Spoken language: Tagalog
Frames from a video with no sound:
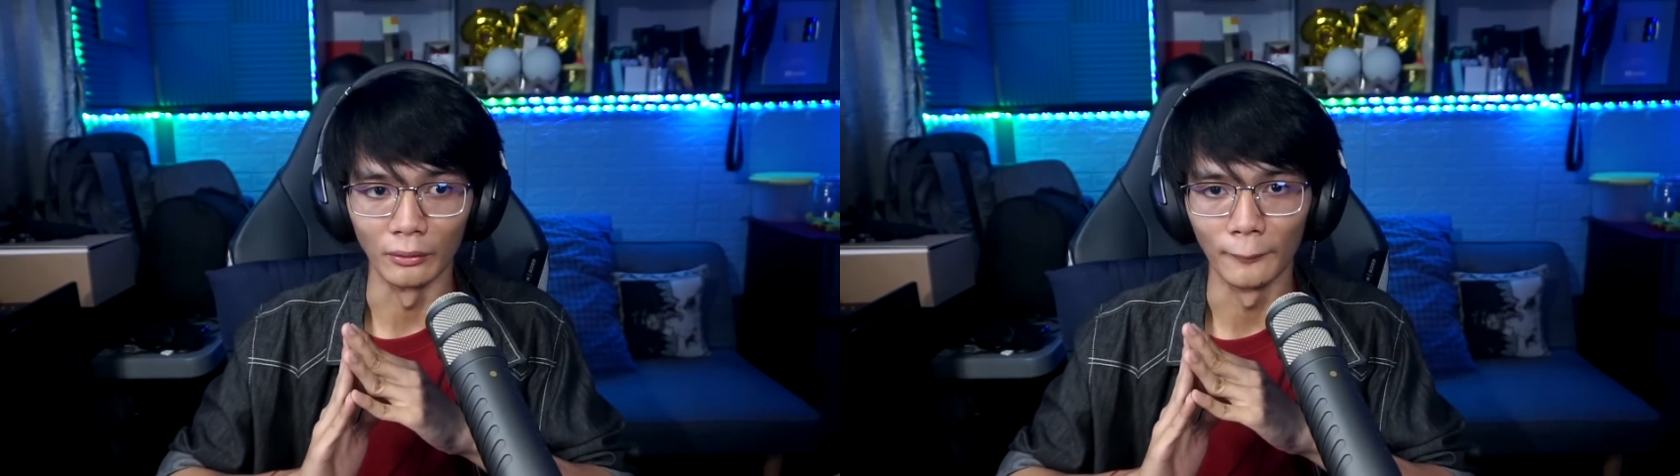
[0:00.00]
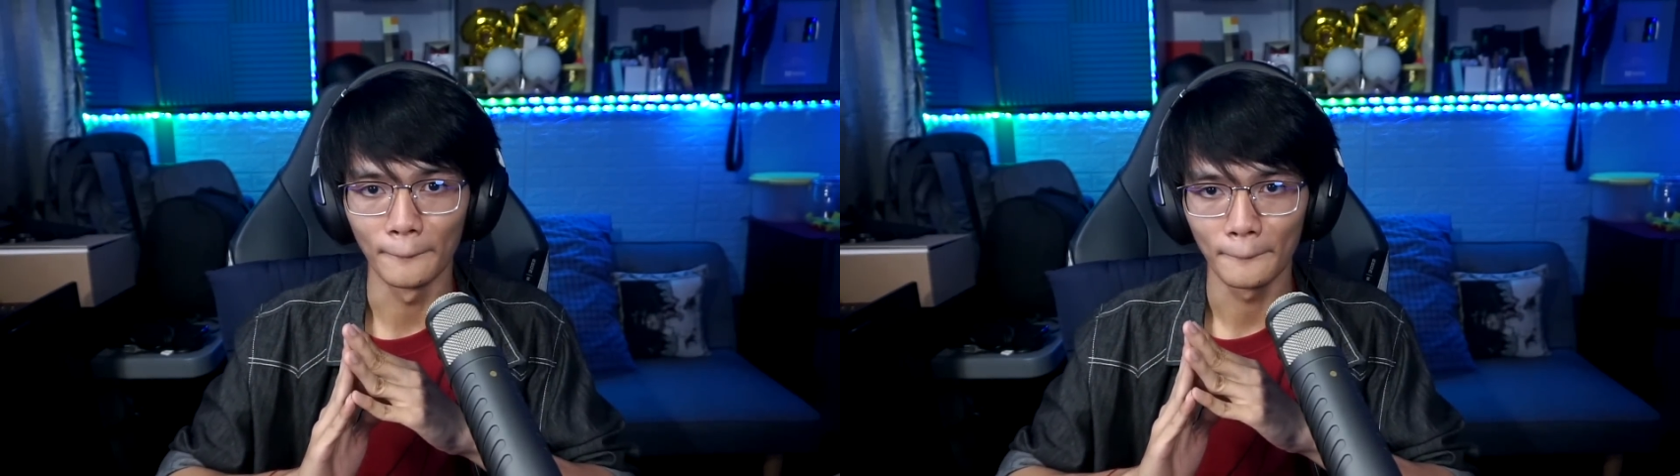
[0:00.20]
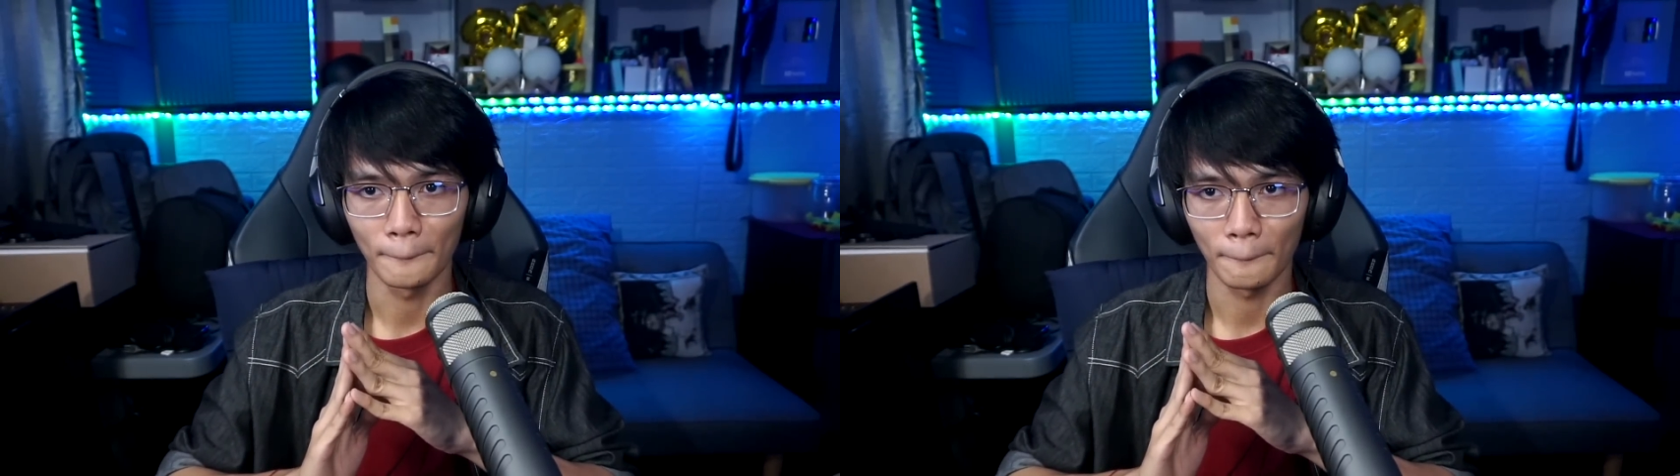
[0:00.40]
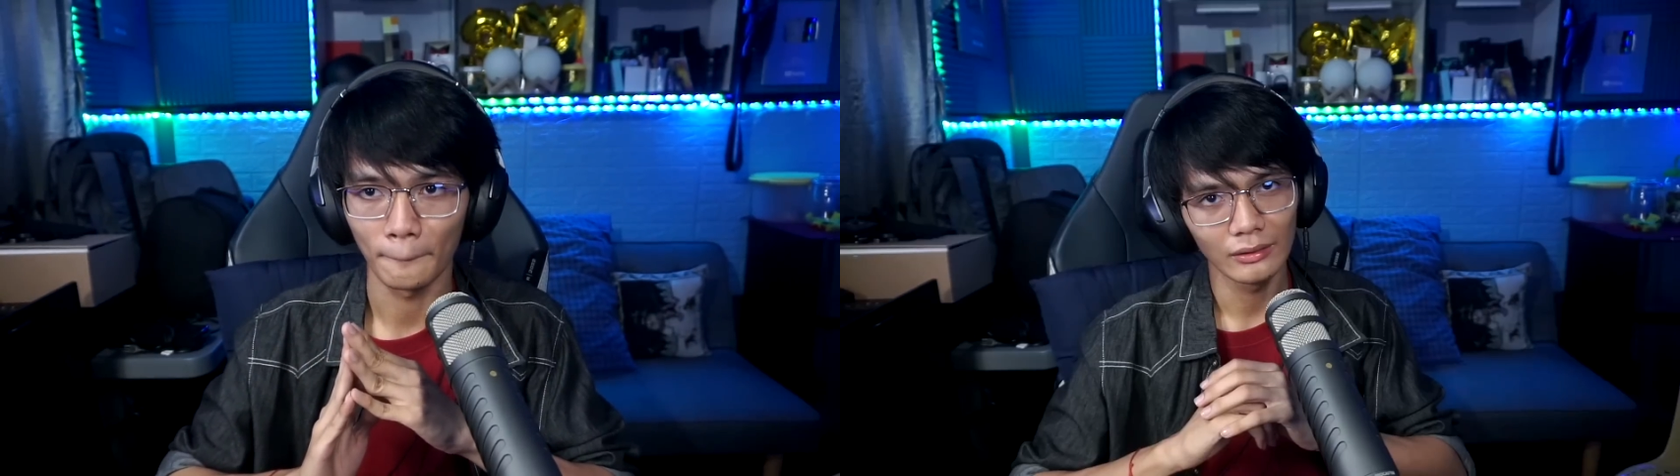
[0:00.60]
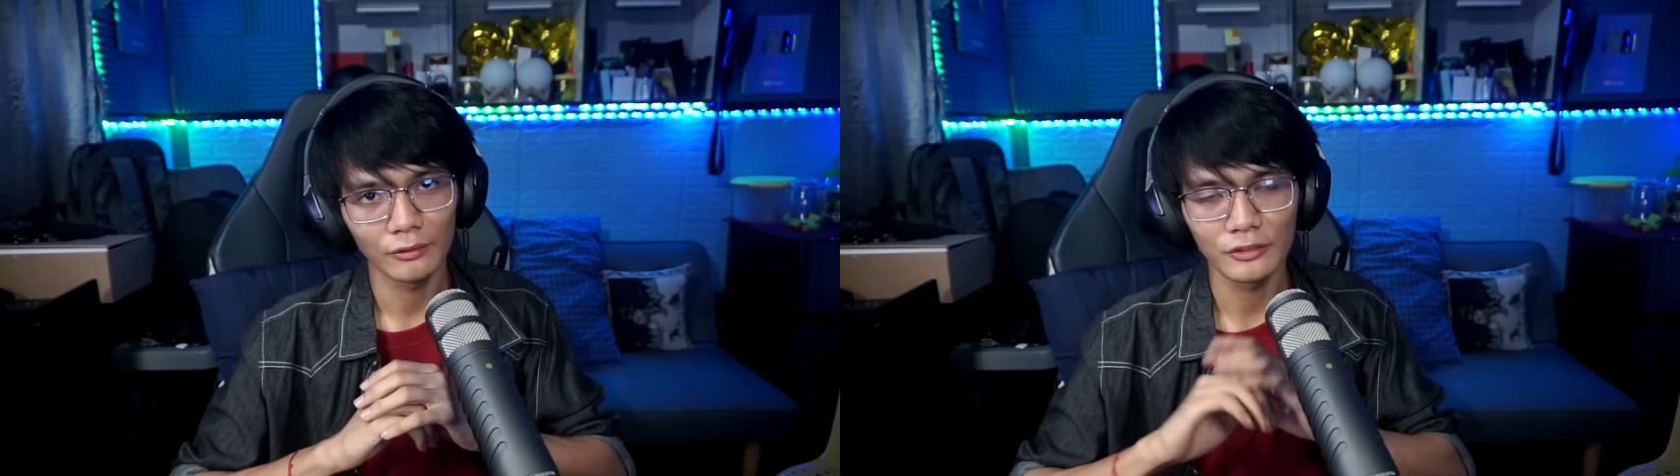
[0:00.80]
ko.
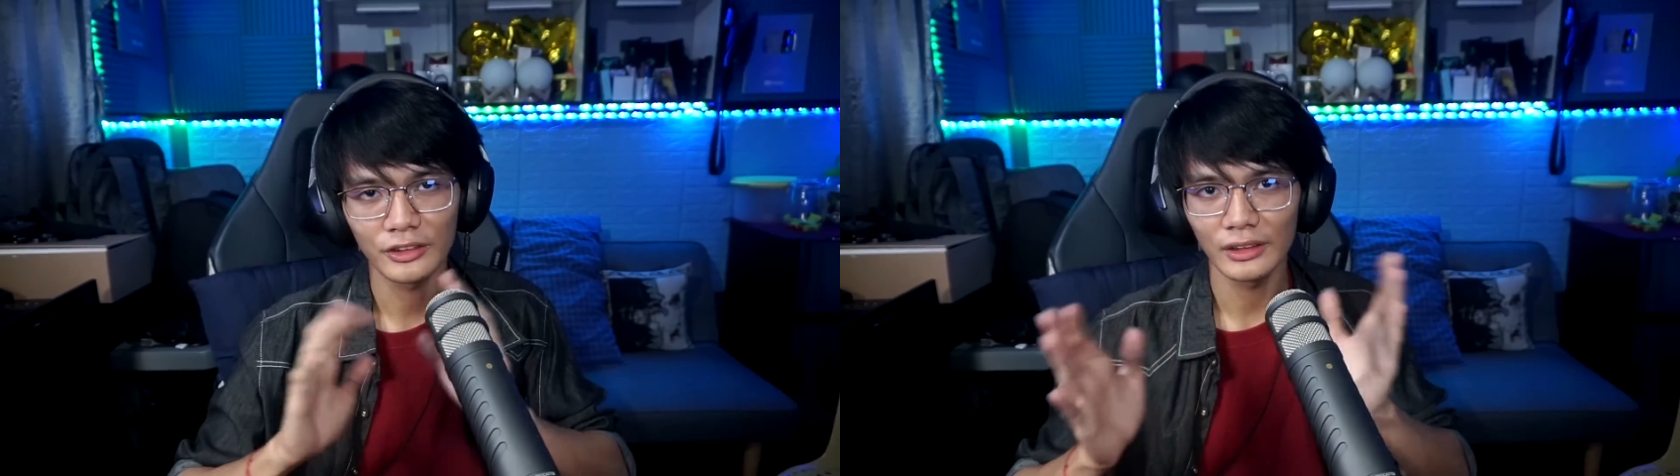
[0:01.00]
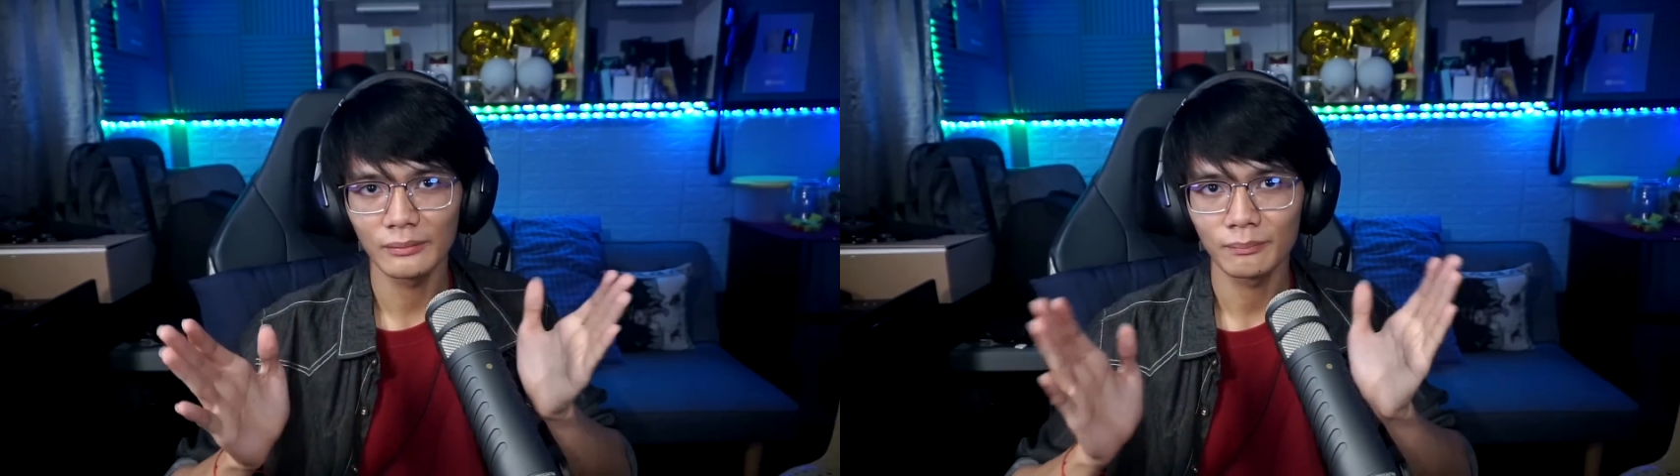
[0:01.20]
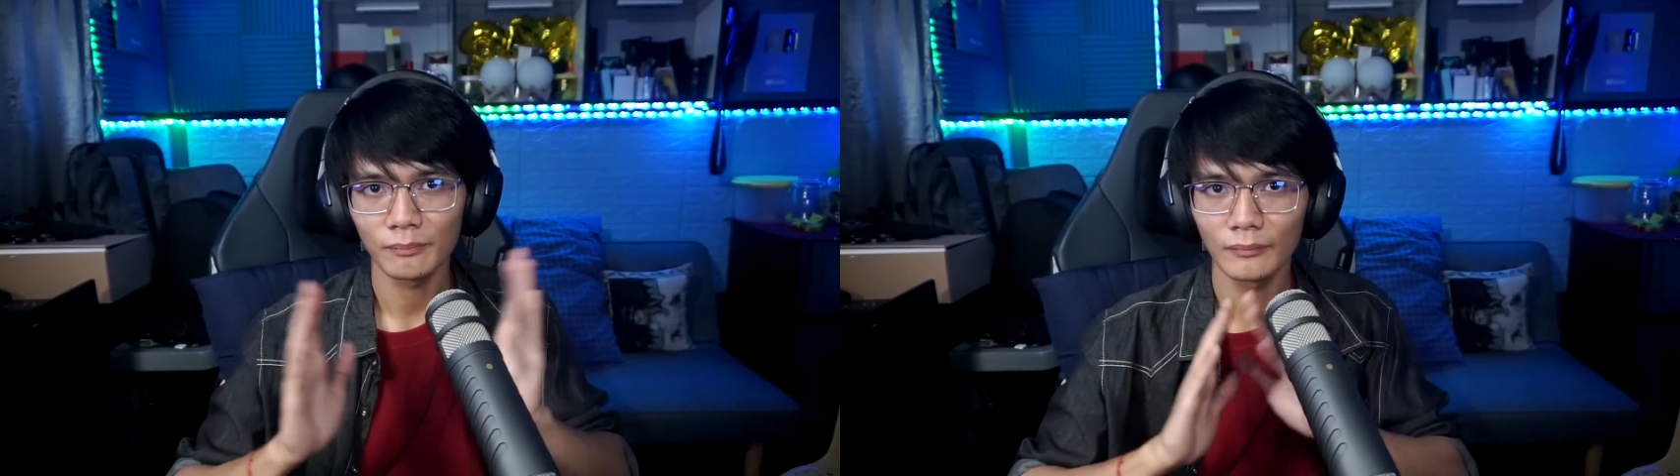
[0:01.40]
Christian,